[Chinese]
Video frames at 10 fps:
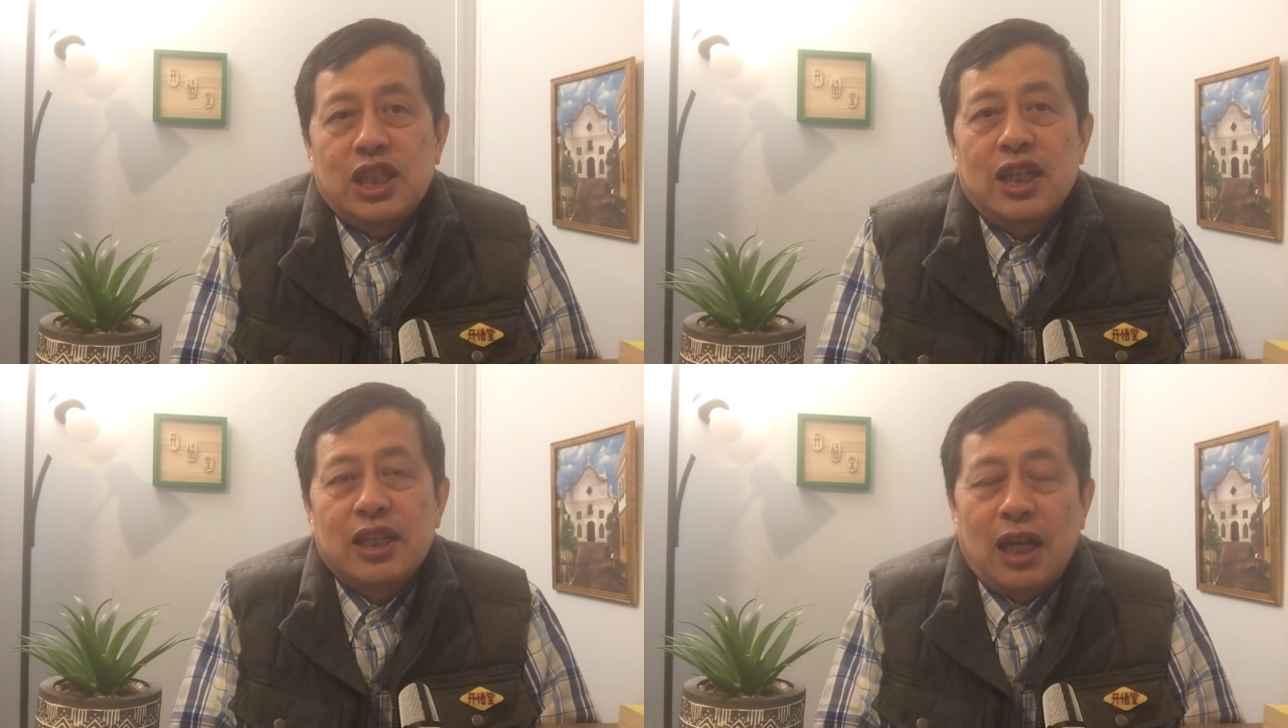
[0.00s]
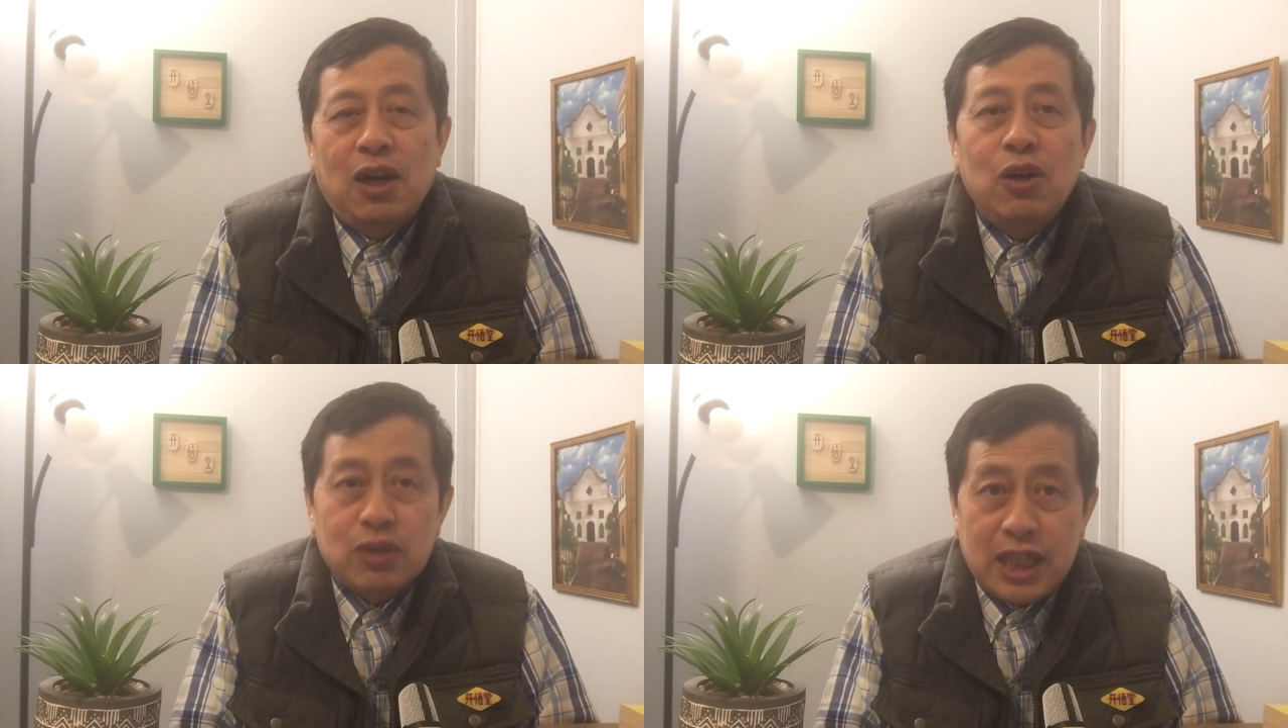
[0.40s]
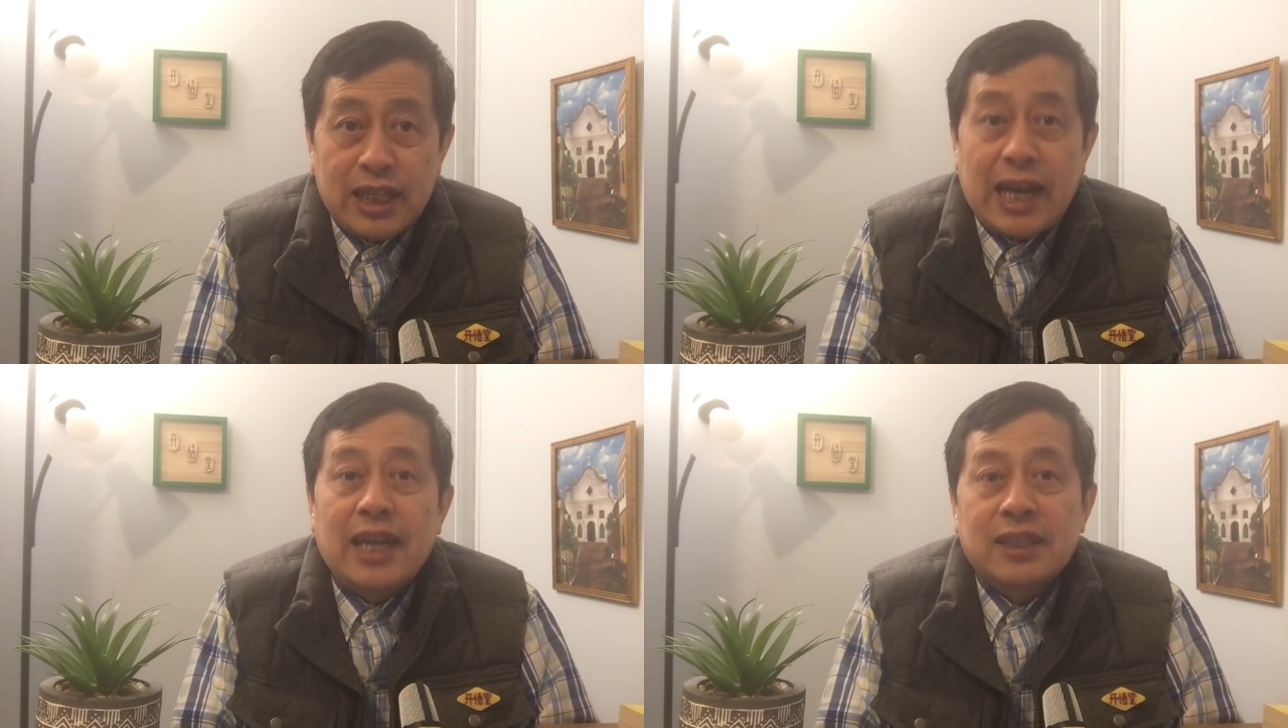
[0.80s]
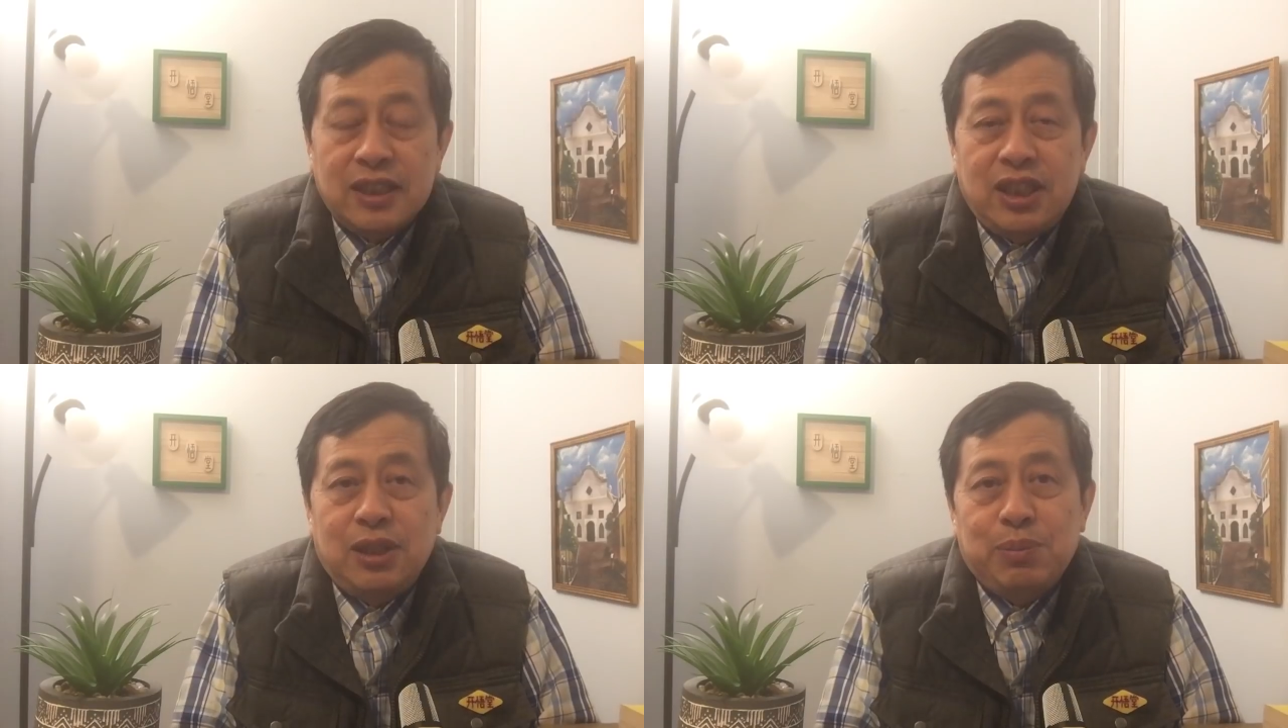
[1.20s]
结，然后再开
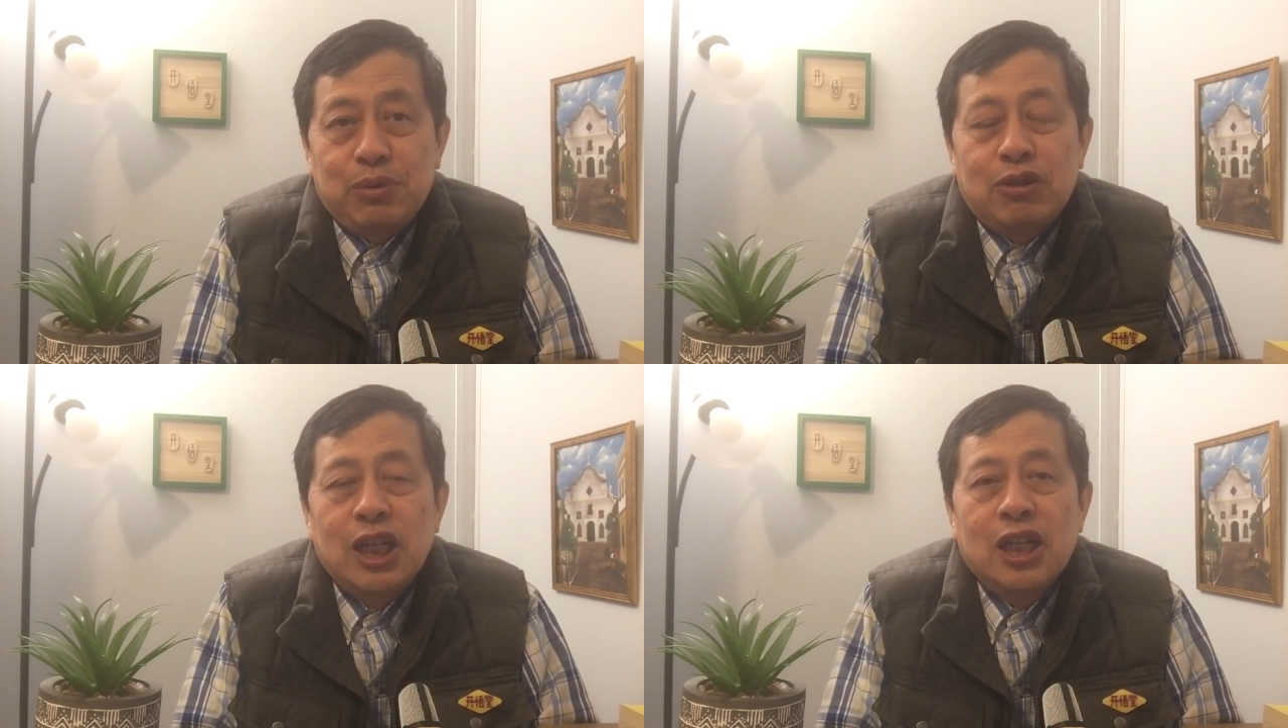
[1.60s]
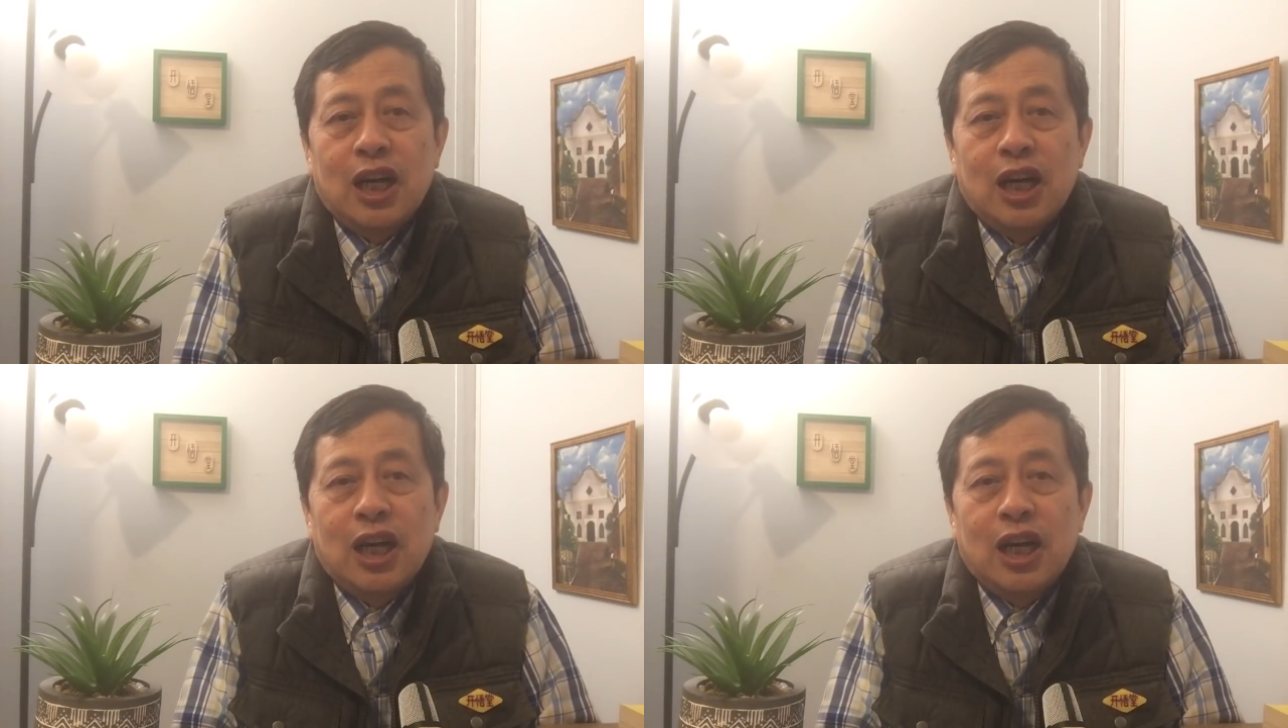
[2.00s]
始起步，